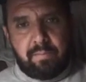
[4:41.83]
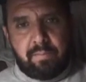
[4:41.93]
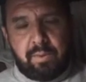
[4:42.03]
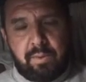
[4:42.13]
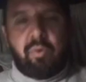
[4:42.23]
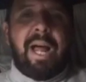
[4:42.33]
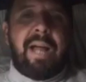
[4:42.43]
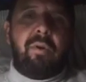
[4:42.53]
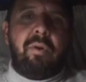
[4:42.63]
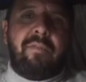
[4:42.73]
Non
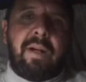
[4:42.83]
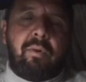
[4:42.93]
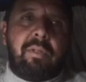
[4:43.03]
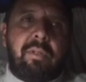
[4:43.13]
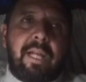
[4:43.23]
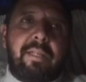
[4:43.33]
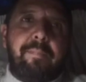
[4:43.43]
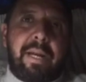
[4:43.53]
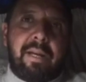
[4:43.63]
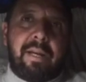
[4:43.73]
hanno la facoltà di
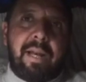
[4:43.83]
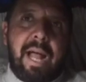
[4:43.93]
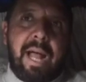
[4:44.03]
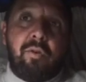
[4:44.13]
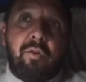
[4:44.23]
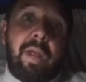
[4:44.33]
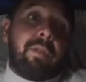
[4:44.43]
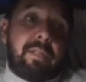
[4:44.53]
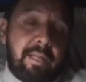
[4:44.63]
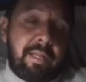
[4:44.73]
parlare, non hanno dei
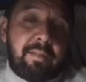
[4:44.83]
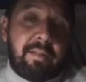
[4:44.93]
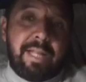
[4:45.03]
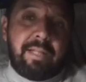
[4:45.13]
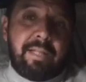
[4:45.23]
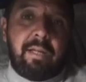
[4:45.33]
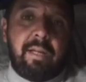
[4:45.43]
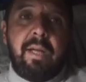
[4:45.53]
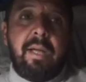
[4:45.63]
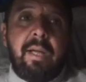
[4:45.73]
sentimenti,
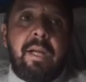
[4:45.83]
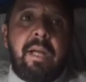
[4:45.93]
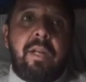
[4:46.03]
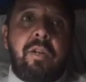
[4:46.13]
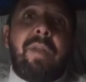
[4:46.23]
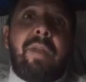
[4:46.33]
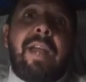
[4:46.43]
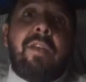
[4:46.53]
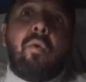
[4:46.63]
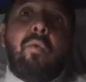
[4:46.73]
non
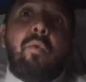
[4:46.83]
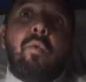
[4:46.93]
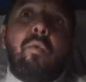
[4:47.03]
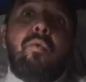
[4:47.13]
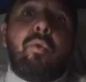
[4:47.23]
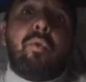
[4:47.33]
hanno uno,